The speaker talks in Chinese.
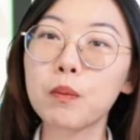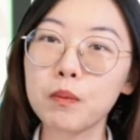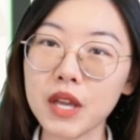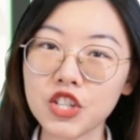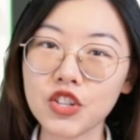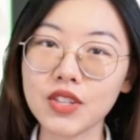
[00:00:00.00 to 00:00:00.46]

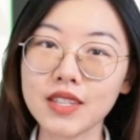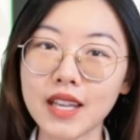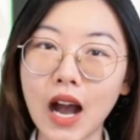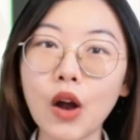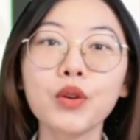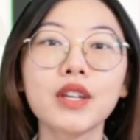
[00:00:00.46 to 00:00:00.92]
面试技
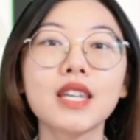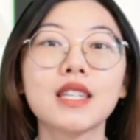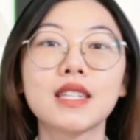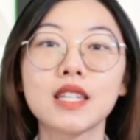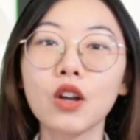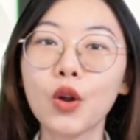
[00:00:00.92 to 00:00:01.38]
巧
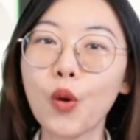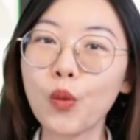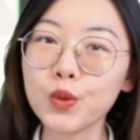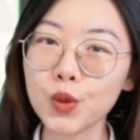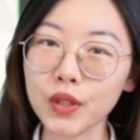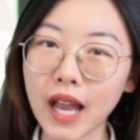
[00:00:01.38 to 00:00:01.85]
以及
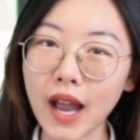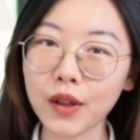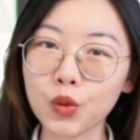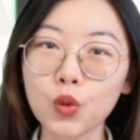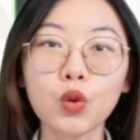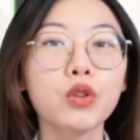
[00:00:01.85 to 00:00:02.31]
工作
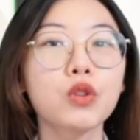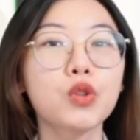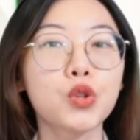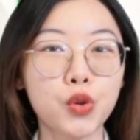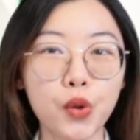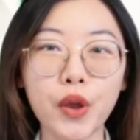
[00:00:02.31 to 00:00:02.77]
态度
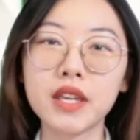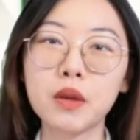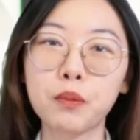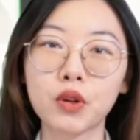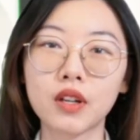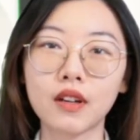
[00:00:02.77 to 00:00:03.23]
缺
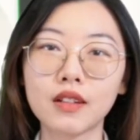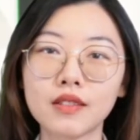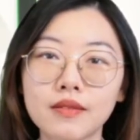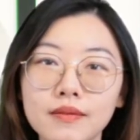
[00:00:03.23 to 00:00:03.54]
一不可。